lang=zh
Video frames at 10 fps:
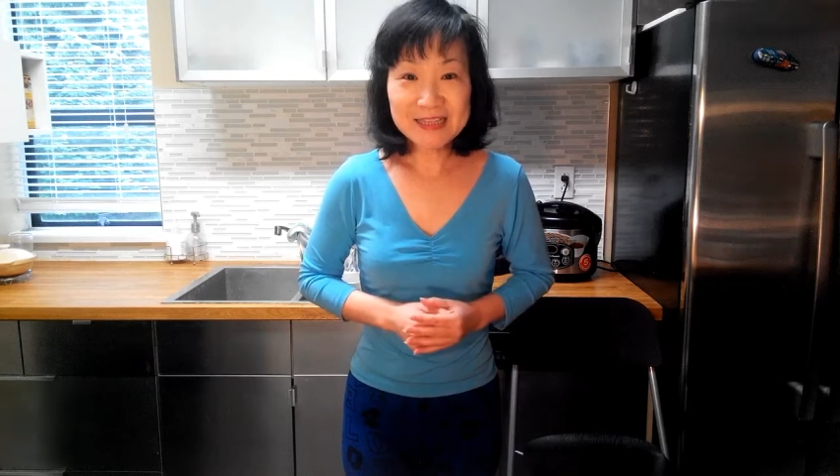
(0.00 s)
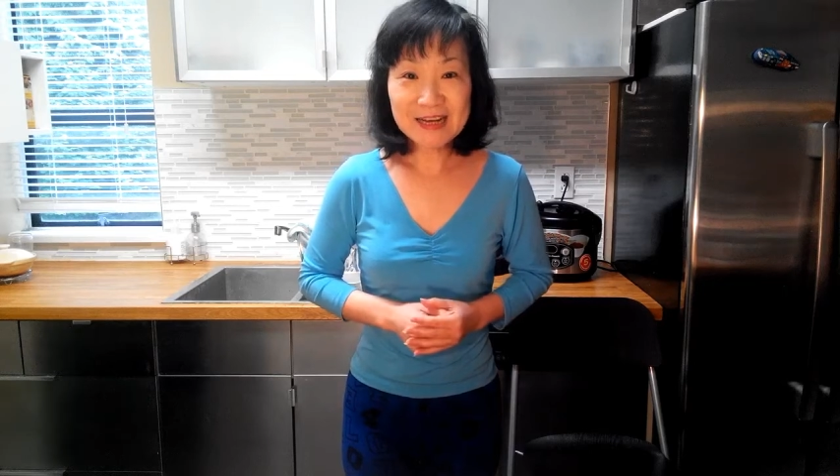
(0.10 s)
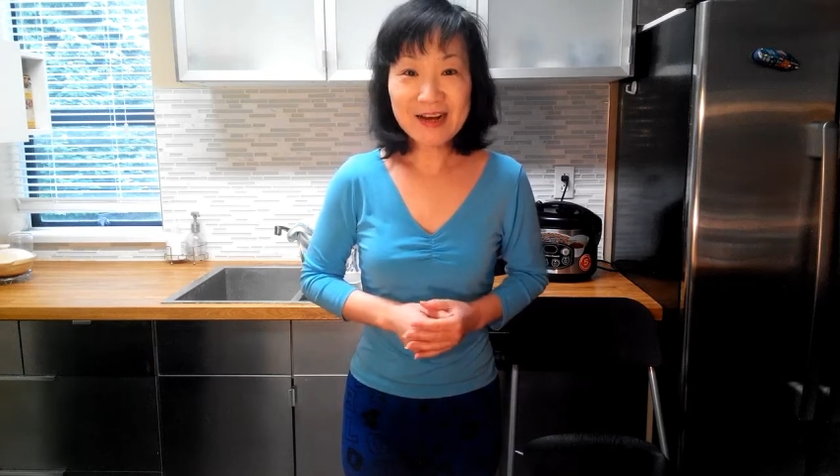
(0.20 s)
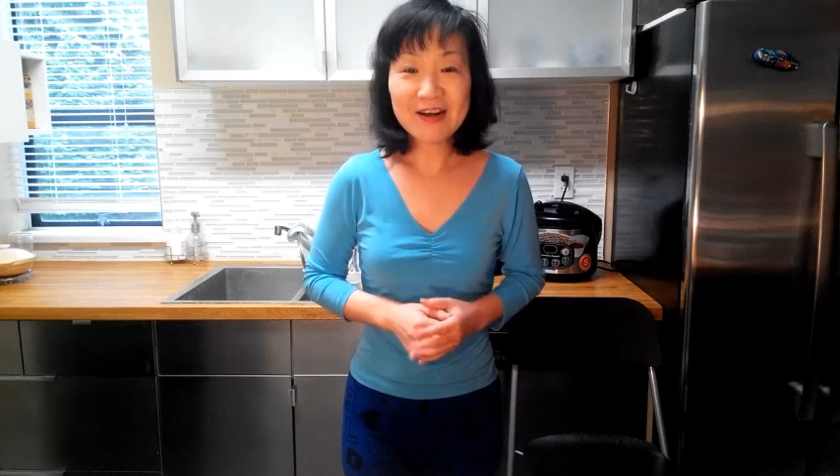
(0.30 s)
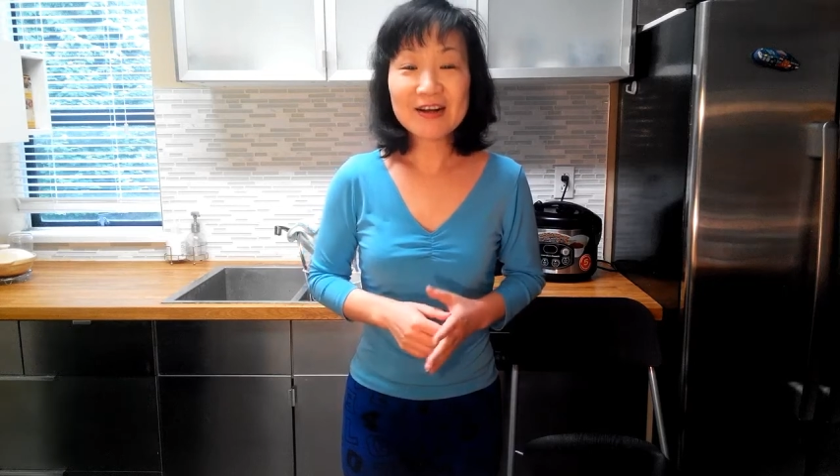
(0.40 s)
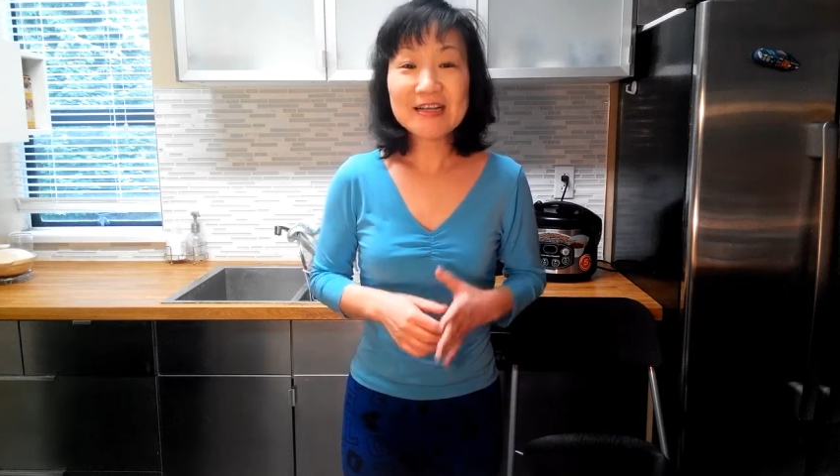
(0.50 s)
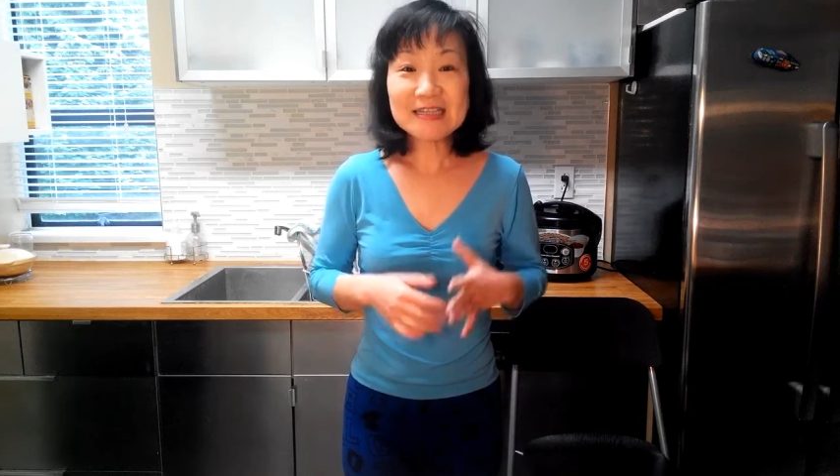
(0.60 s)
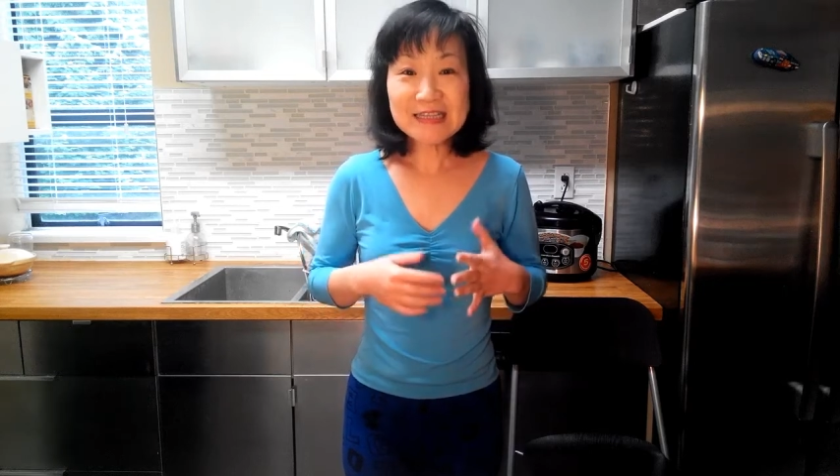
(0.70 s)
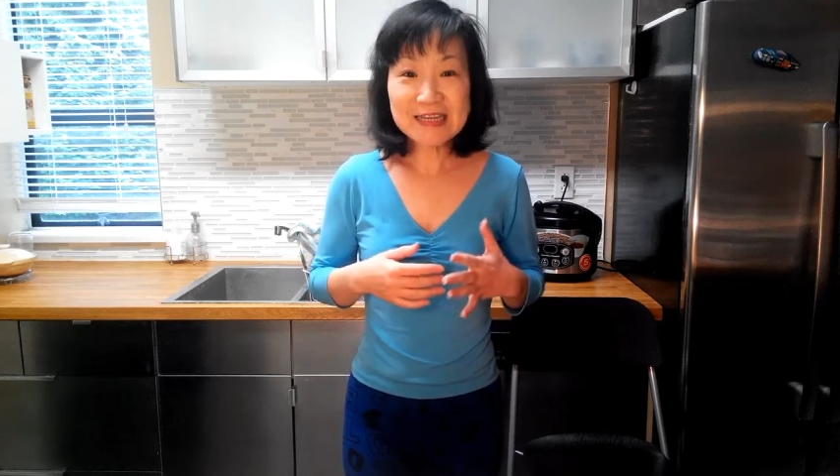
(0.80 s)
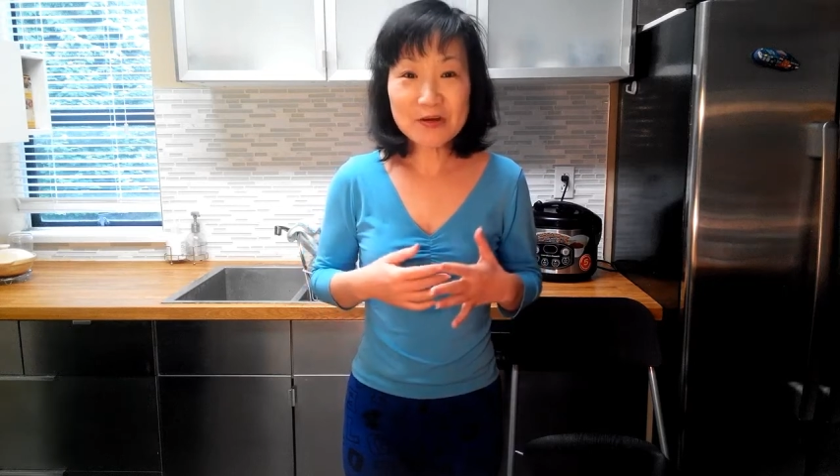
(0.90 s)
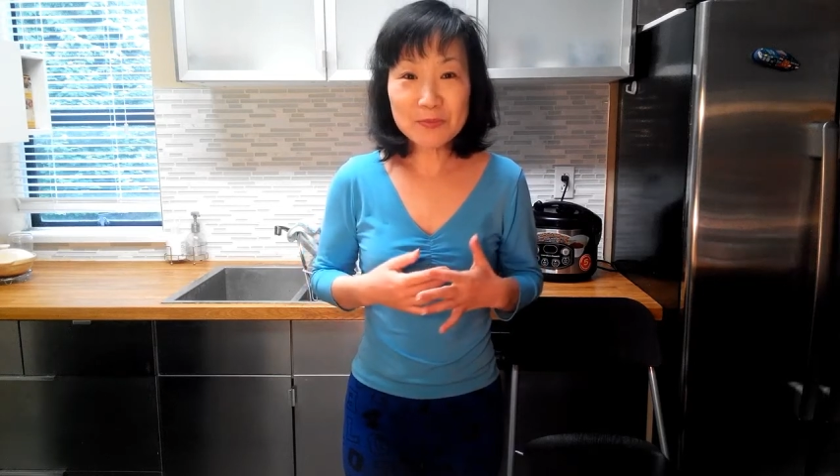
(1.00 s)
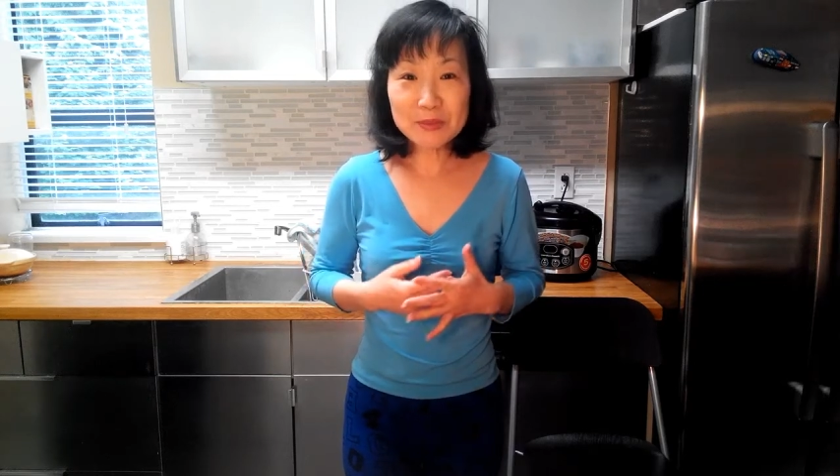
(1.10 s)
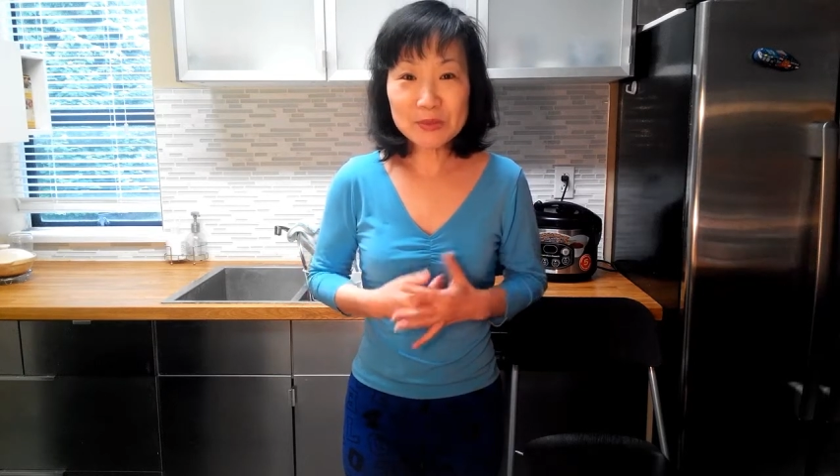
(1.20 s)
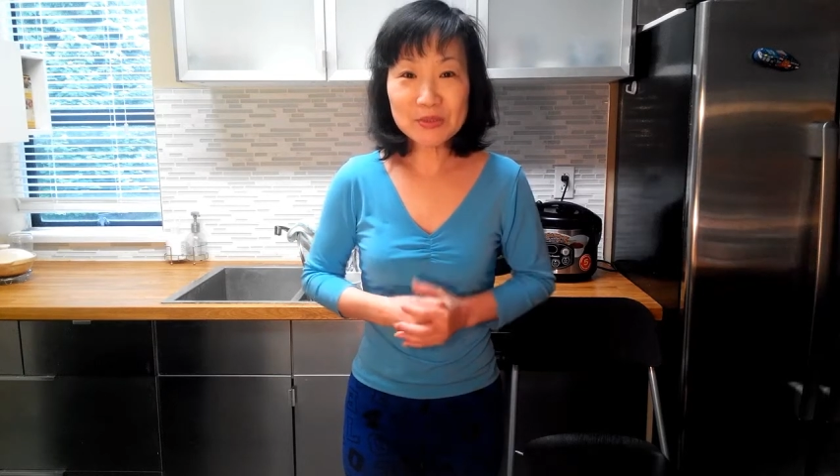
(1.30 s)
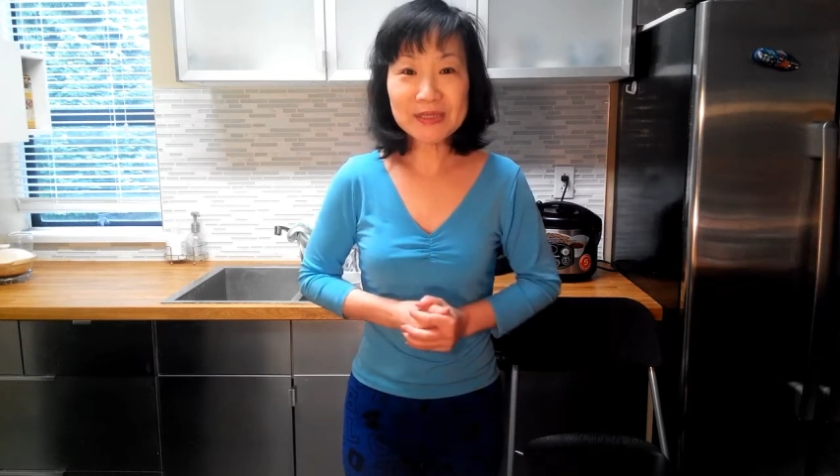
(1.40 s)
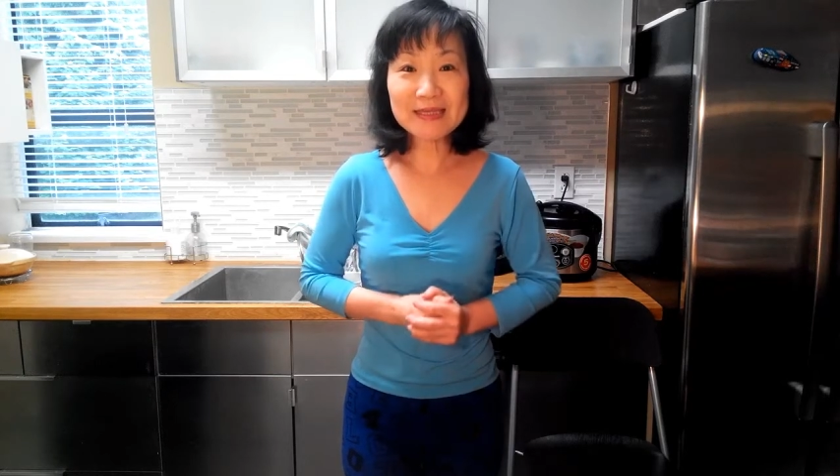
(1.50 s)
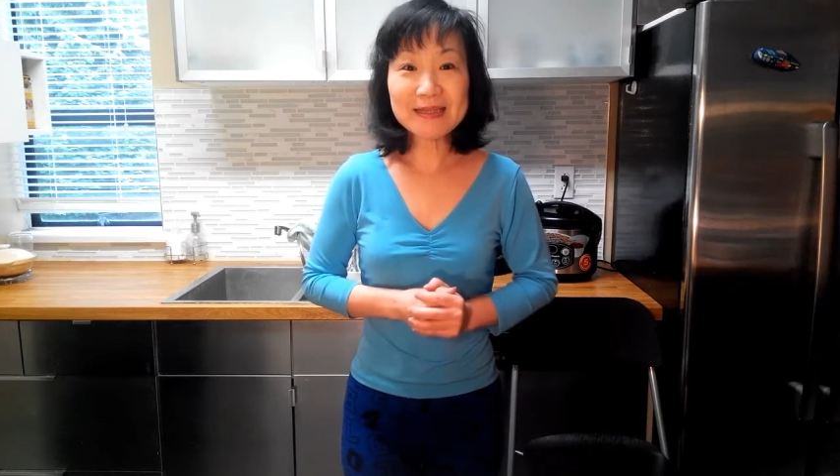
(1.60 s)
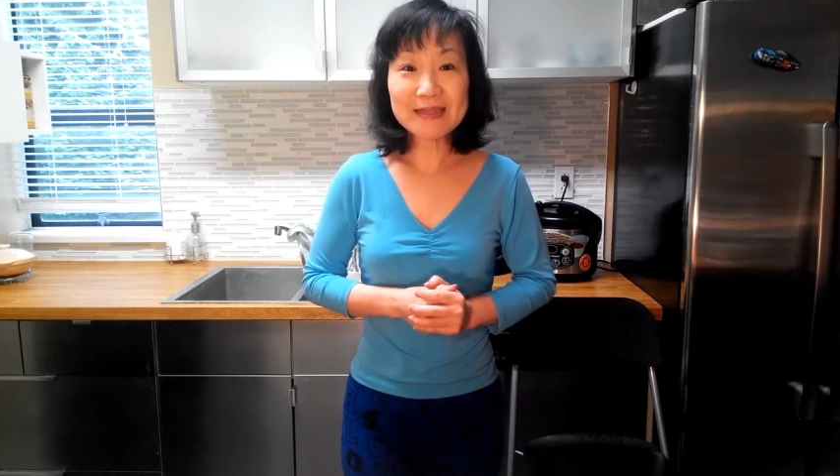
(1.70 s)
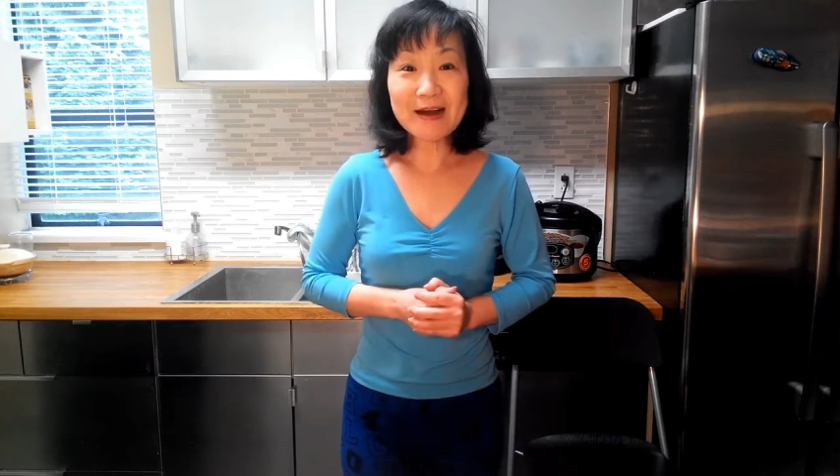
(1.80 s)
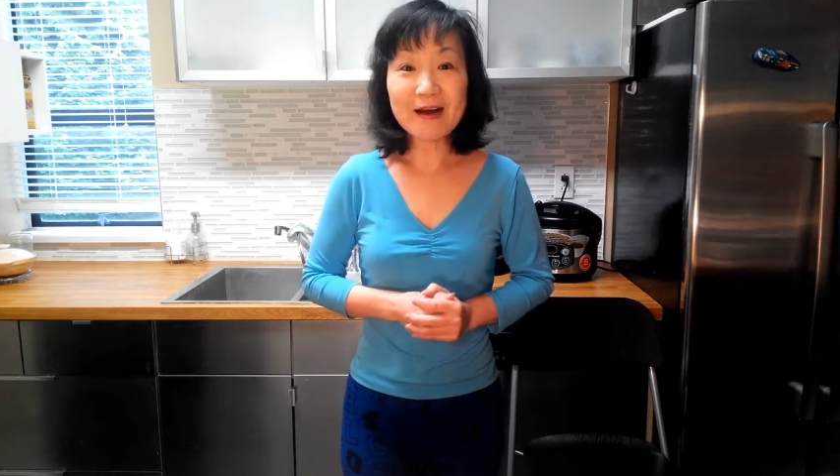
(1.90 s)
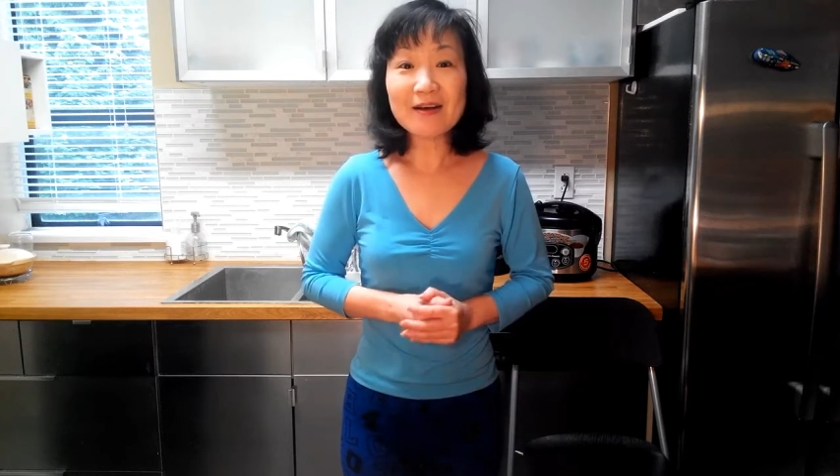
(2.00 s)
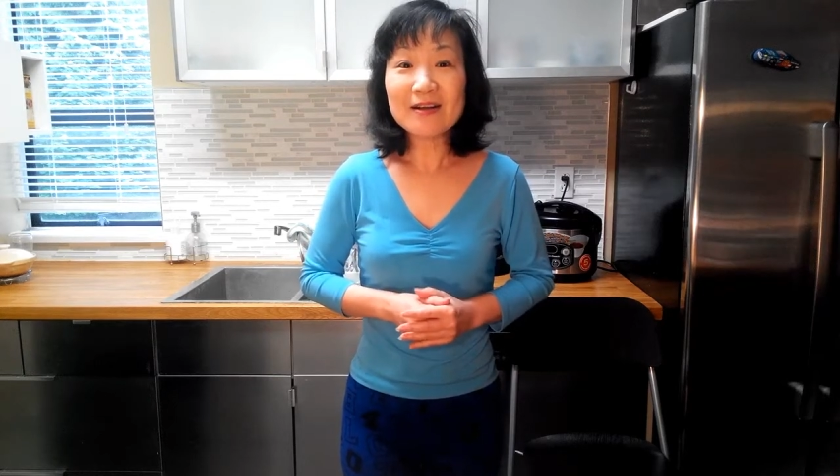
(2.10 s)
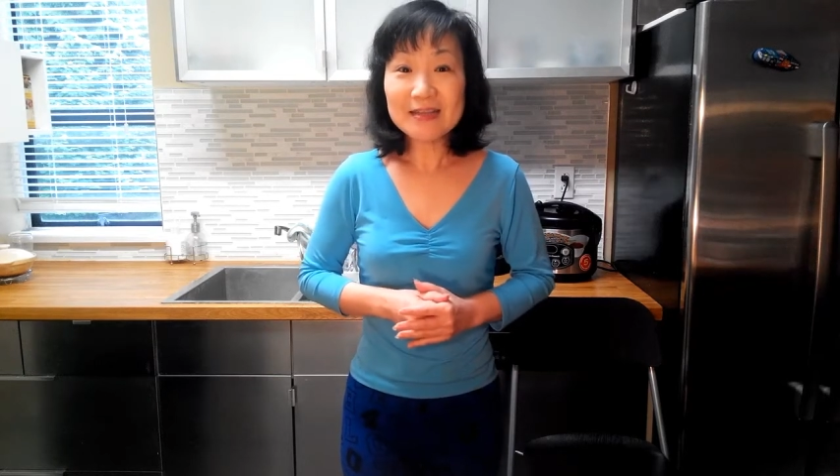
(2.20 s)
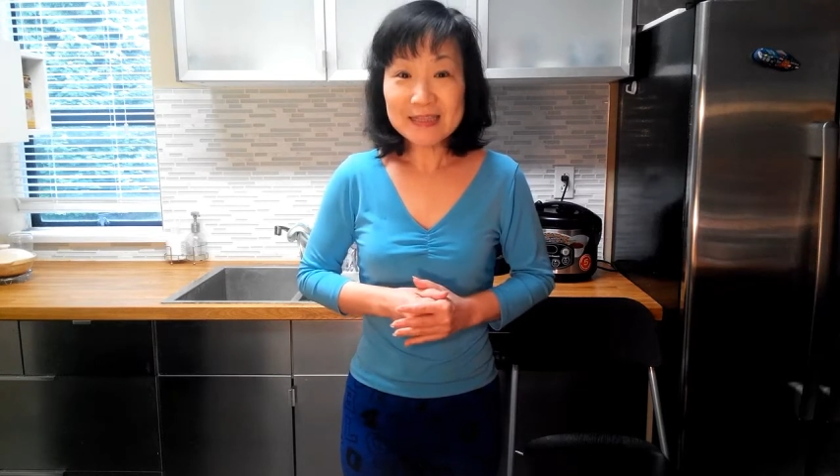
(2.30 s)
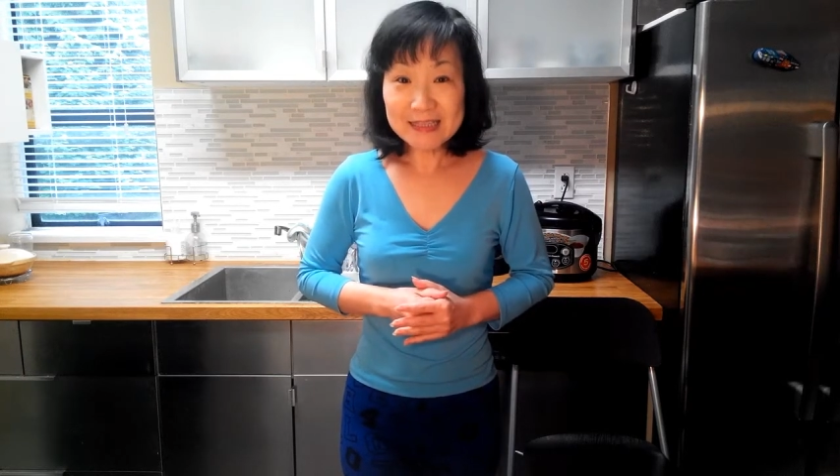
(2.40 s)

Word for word: 大家好，今天我们做一道